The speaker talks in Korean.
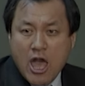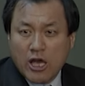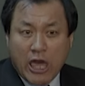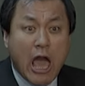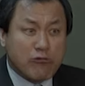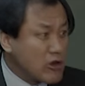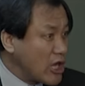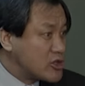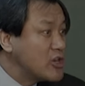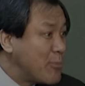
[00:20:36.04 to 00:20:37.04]

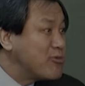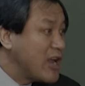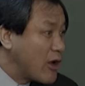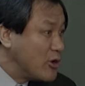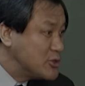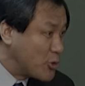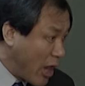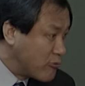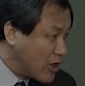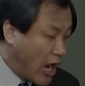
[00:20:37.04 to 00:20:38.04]
개구리가 등에 뿔난 거 있죠,
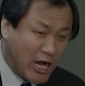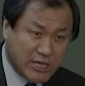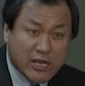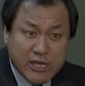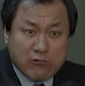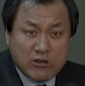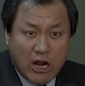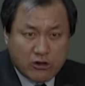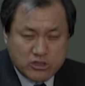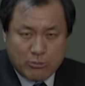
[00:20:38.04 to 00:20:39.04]
개구리가. 산개구리라
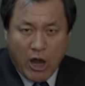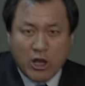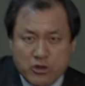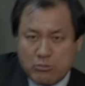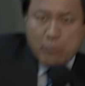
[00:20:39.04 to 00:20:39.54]
고 그러는지 막, 아, 이놈이